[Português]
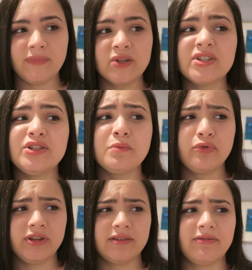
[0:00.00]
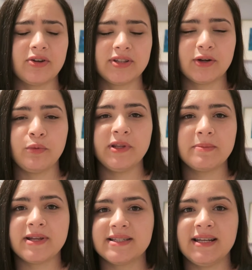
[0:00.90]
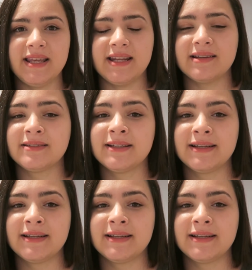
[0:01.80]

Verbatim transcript: eu sinto muita falta da comida brasileira.